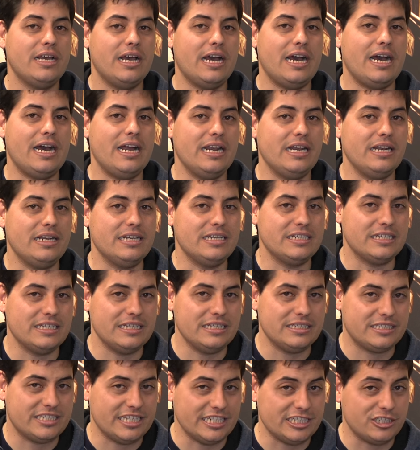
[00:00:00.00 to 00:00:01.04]

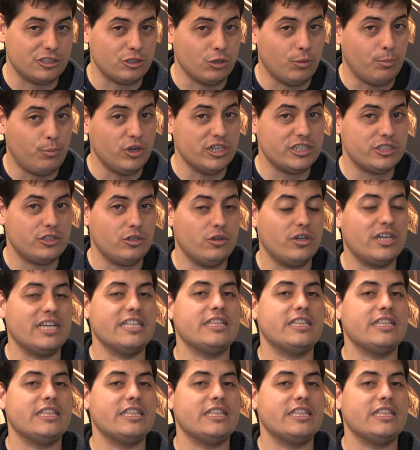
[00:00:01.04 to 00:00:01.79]
al sexto puesto,